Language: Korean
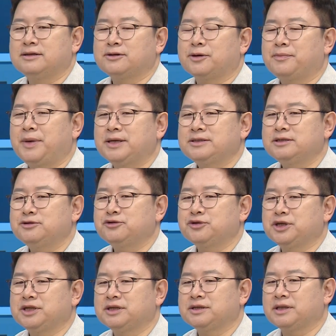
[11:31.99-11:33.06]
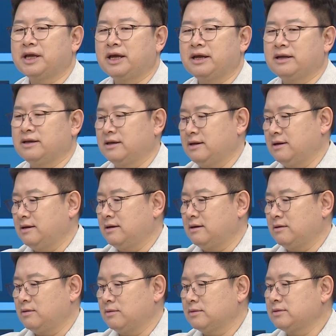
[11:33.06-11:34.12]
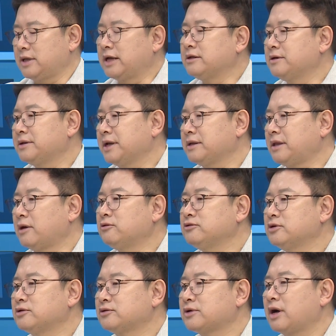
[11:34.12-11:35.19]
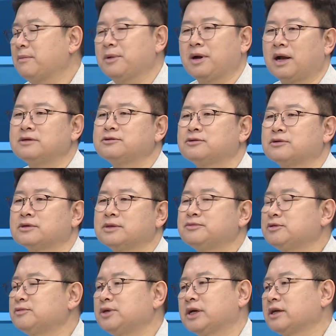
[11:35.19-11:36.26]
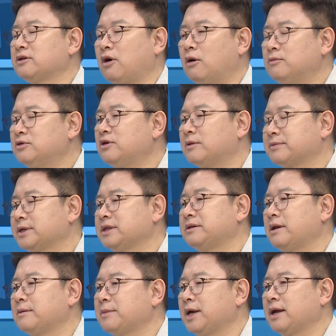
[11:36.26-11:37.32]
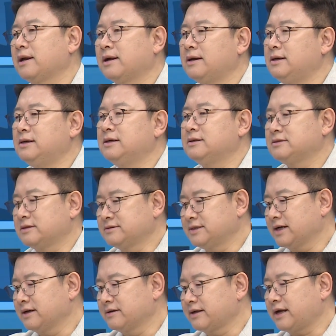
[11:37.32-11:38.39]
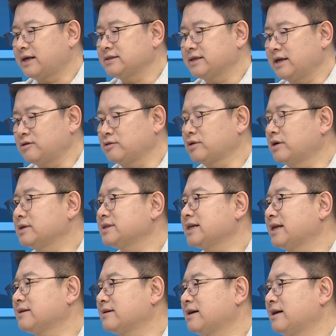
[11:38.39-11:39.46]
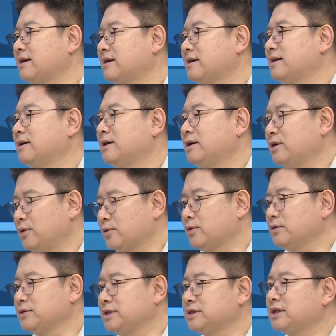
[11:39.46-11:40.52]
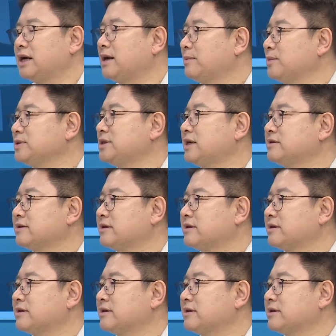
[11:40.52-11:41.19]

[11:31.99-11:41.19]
더 빠질 수는 있는데 음. 어, 내년에 내후년으로 가면 갈수록 입주 물량이 너무 없기 때문에 네. 전세가 이렇게까지 계속 떨어지겠는가 음. 요거는 일단 한번 잘